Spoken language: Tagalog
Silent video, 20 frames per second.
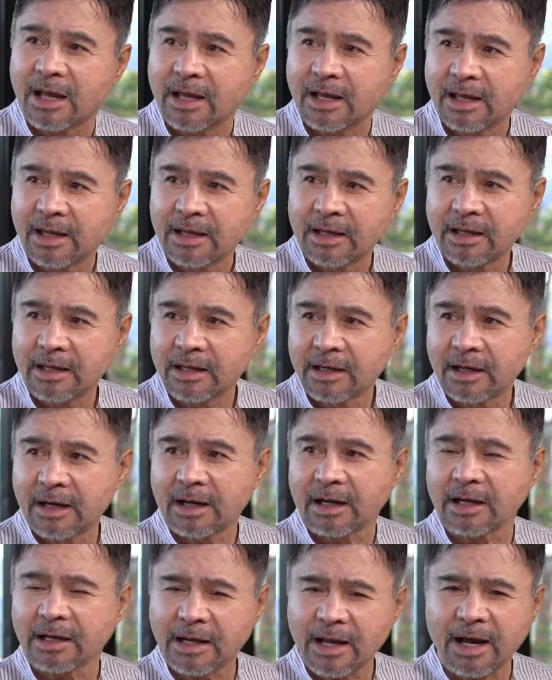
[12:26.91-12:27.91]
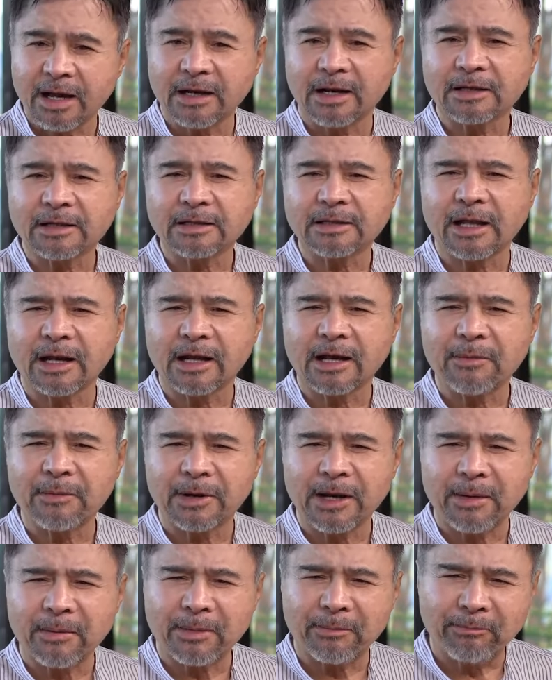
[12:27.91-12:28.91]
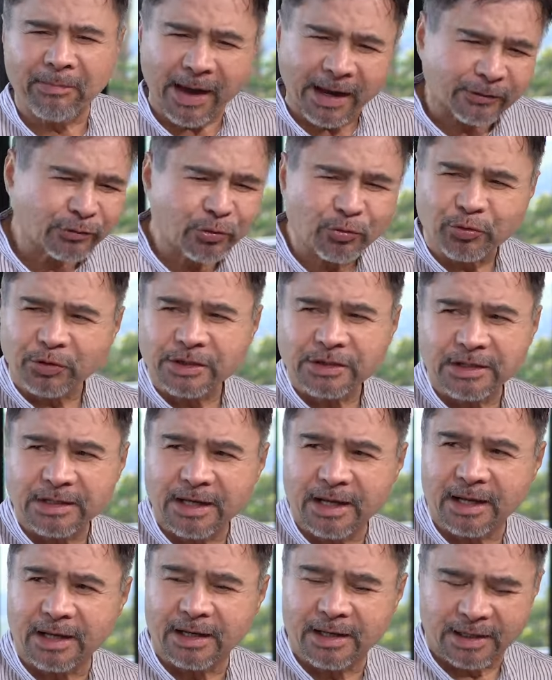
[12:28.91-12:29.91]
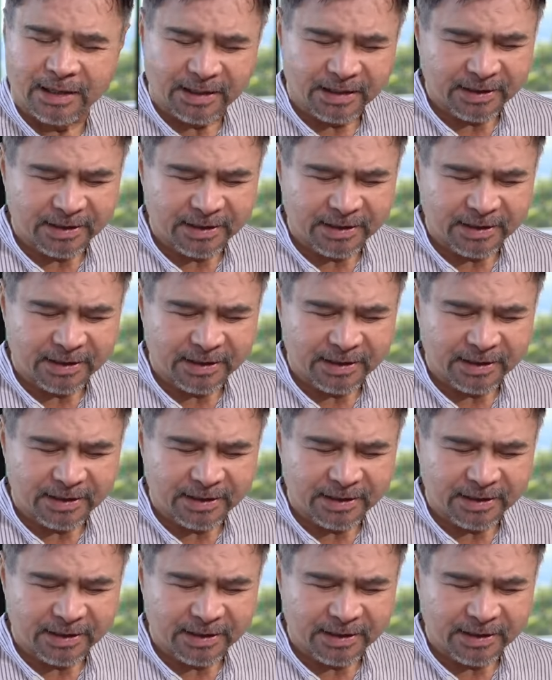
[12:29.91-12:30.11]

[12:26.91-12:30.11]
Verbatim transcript: Mm-hmm. Ah, kailangan natin talaga malaman back to original.